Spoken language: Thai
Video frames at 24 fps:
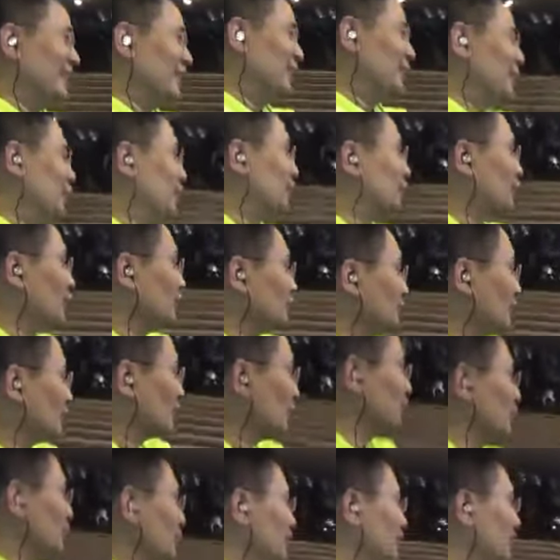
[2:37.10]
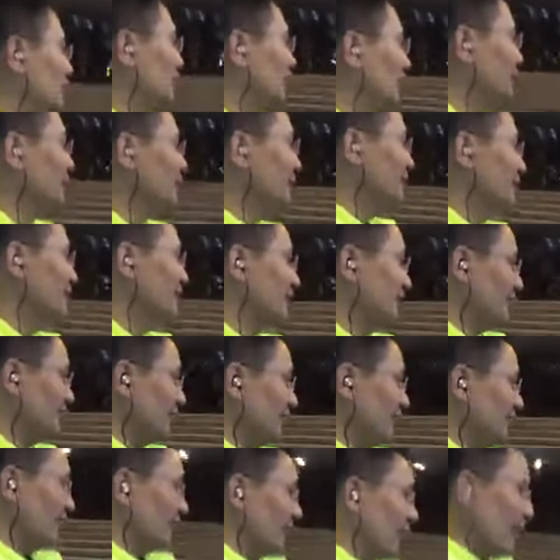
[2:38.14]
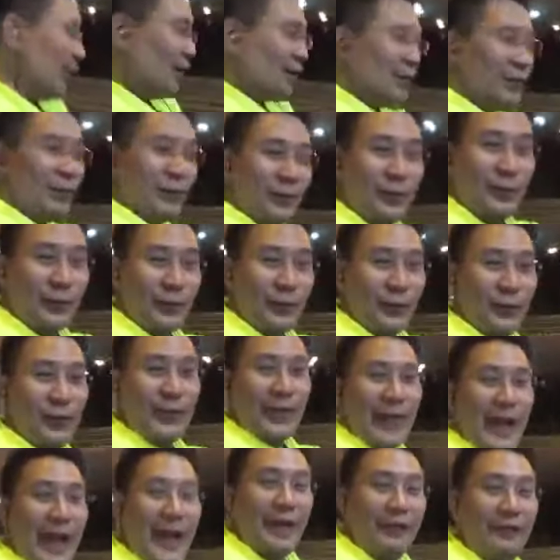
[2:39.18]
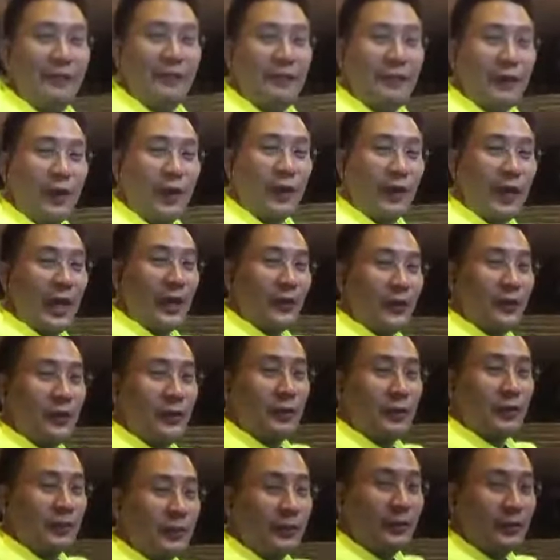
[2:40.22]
เดี๋ยวสดเราไลฟ์ของเราอยู่